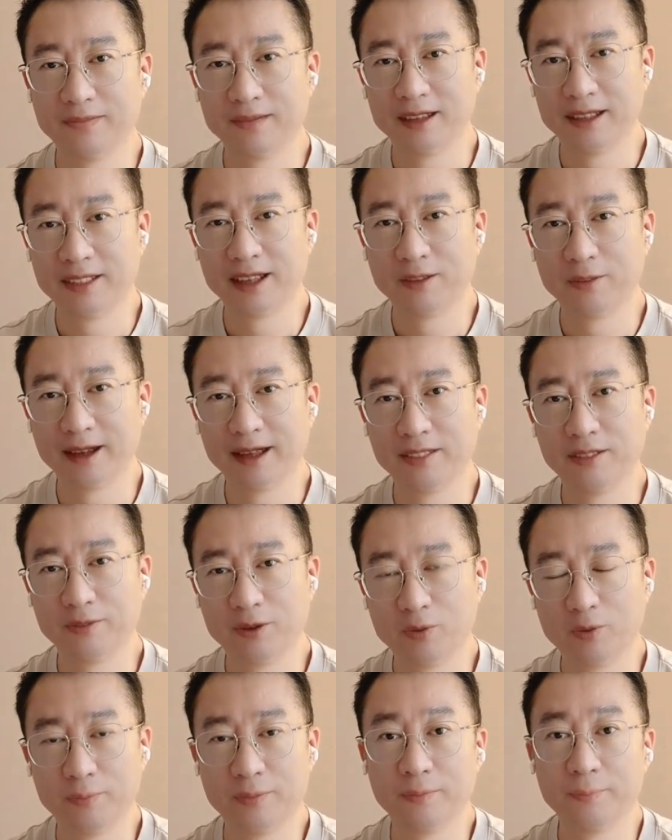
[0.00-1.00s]
赶快来订阅
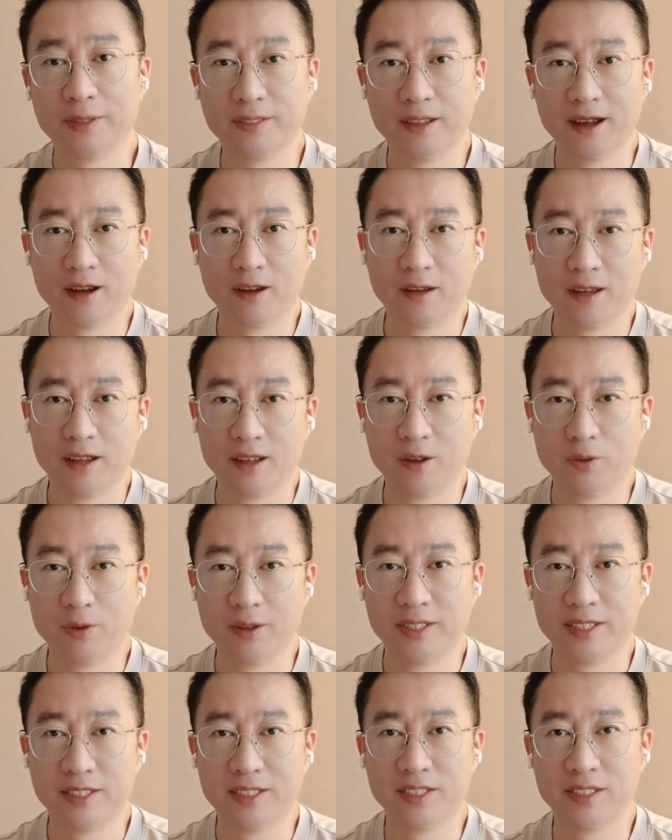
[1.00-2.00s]
我们的频道，和我一
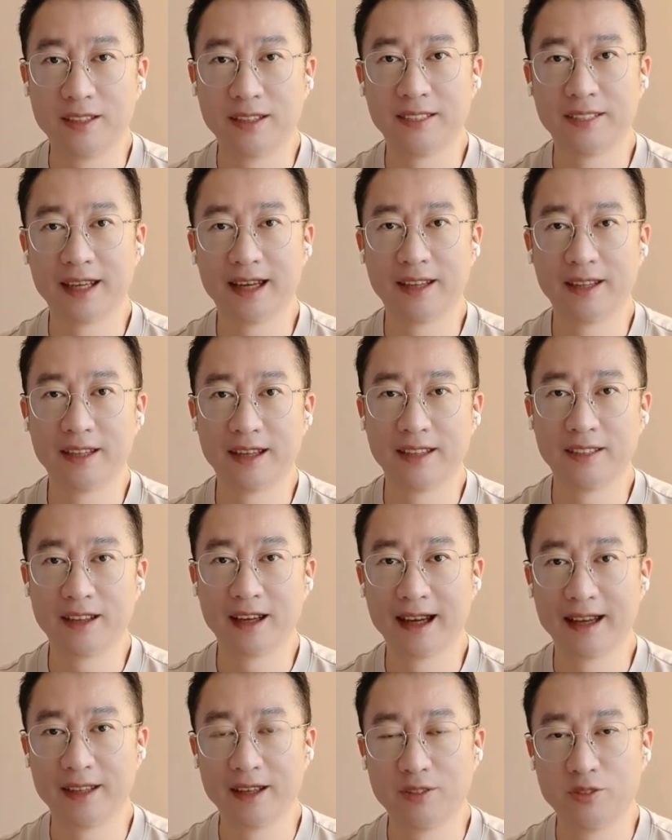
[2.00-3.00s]
起在 AI 的
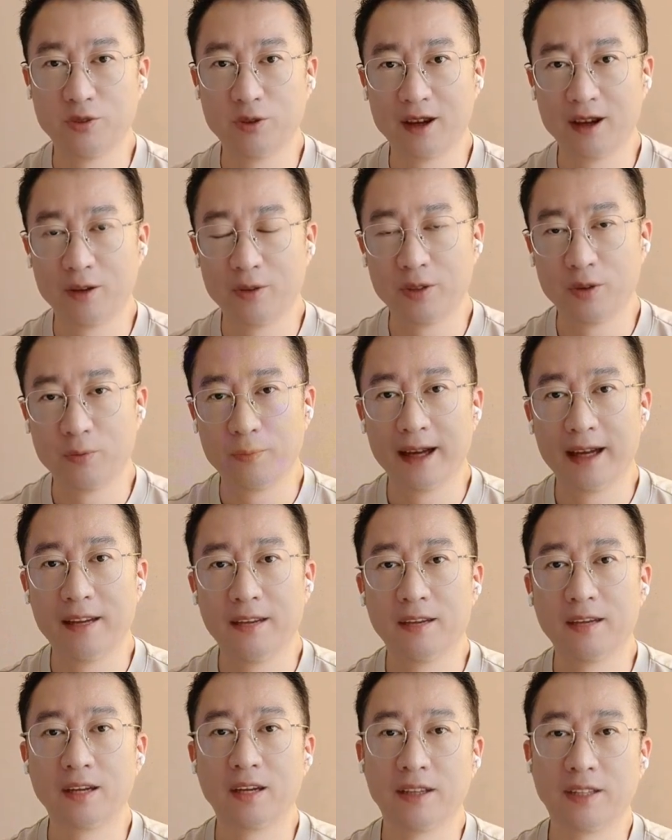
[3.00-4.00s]
海洋中遨游吧。
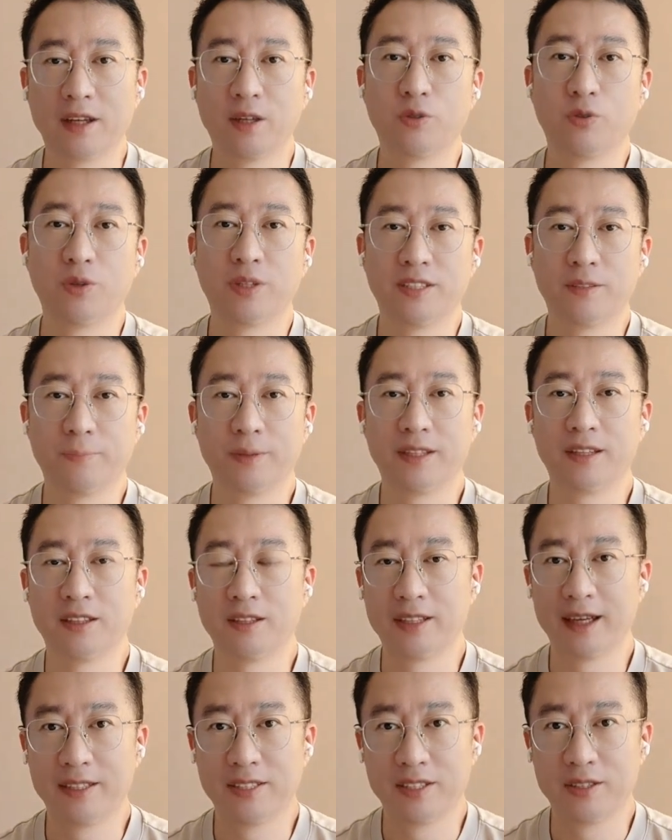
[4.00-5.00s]
让学习变得更
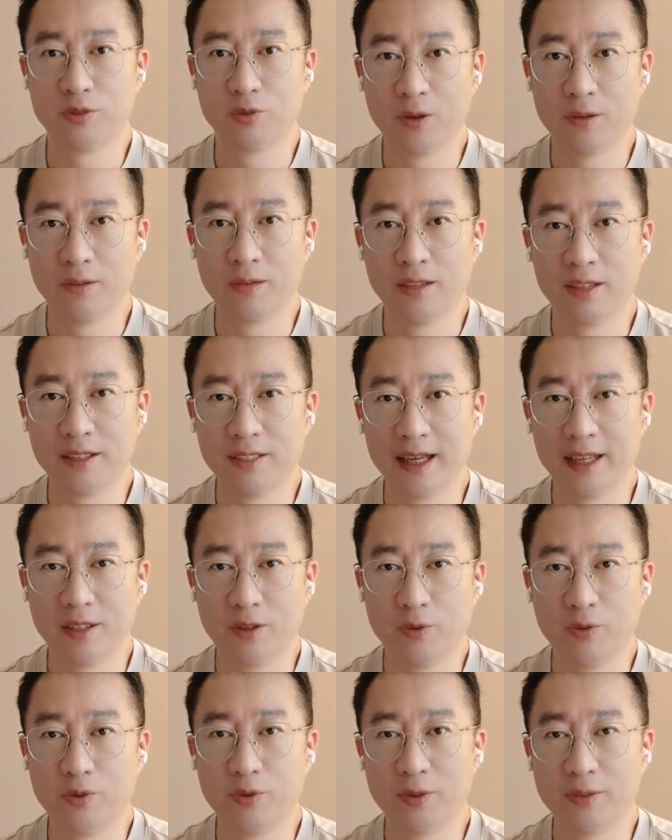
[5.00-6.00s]
加轻松，更加的有
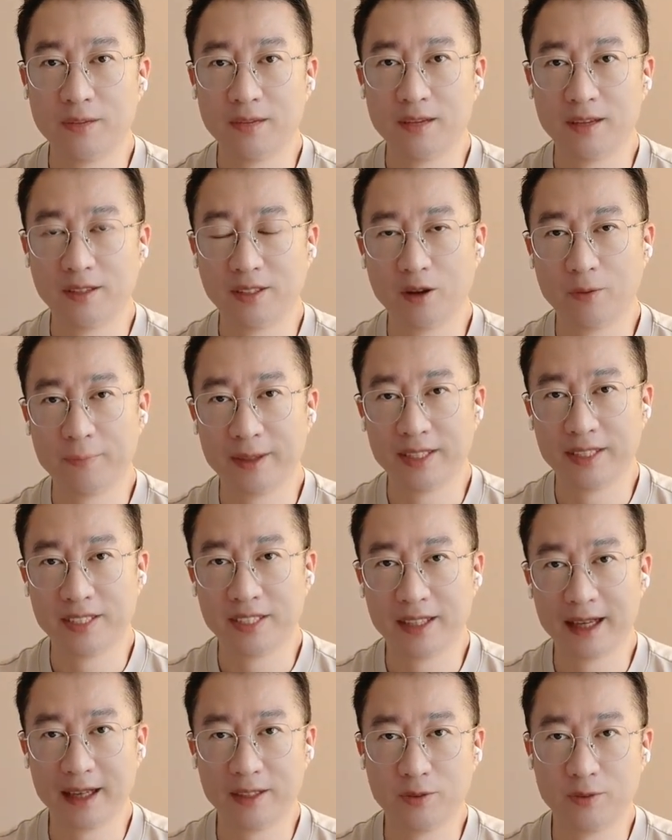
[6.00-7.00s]
趣。让我们一起
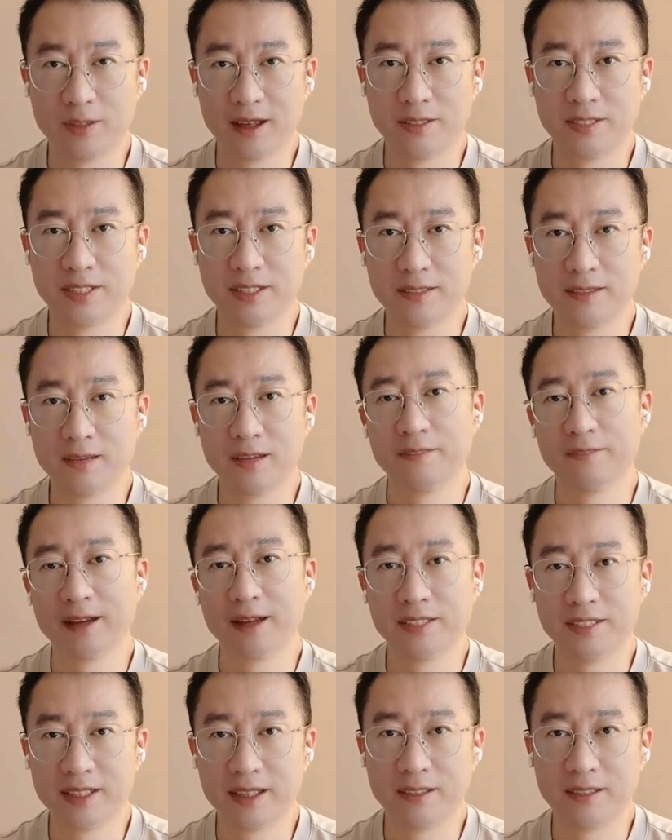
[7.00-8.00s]
开动脑筋，发
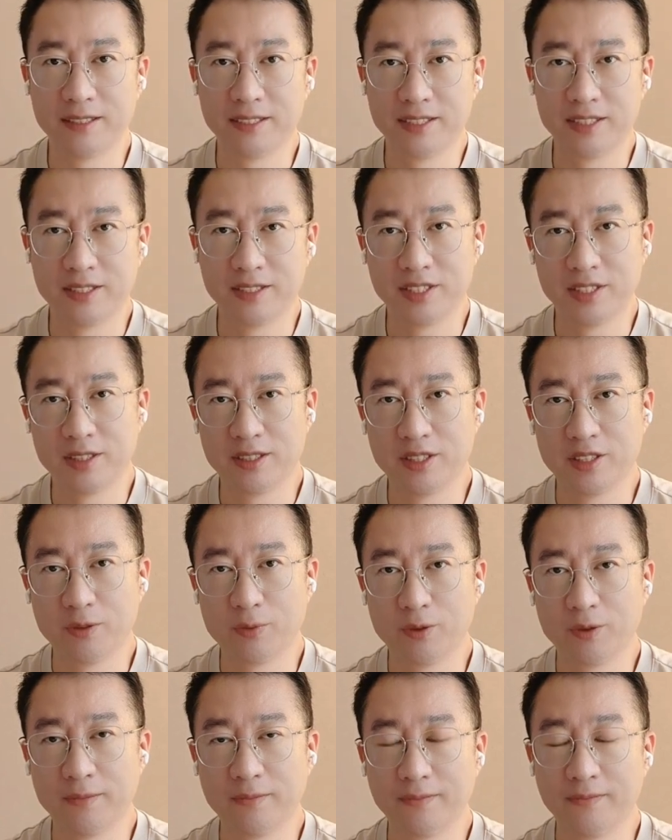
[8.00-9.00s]
现新奇的事物。
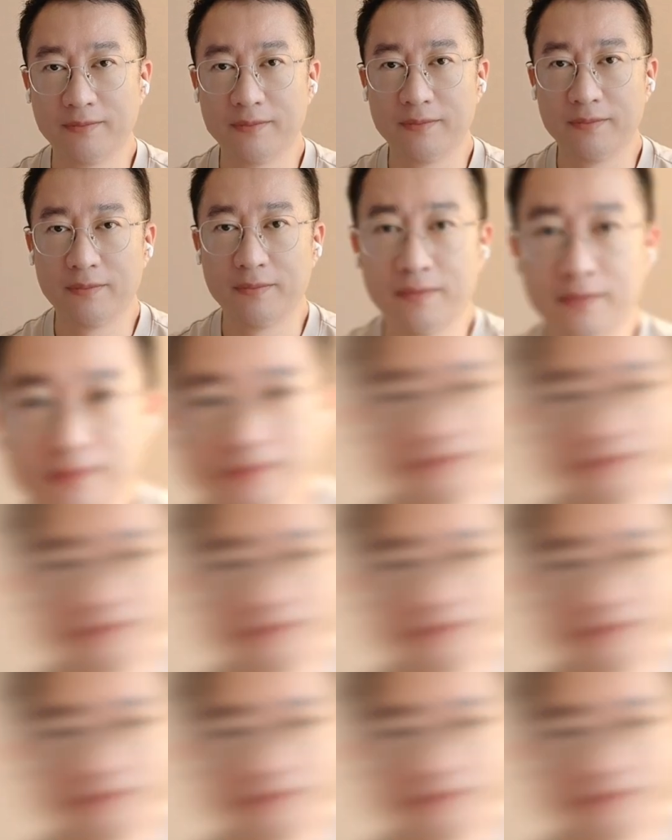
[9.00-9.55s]
是，